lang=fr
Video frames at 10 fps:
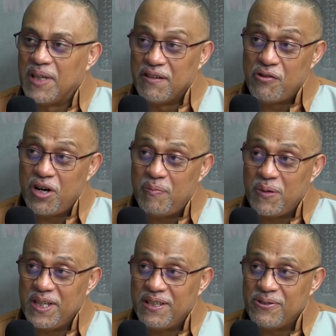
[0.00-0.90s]
Et il faut
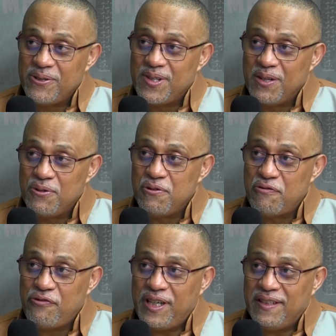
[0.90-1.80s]
rappeler que c'est une
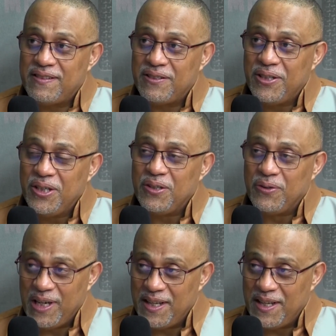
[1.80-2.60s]
fête de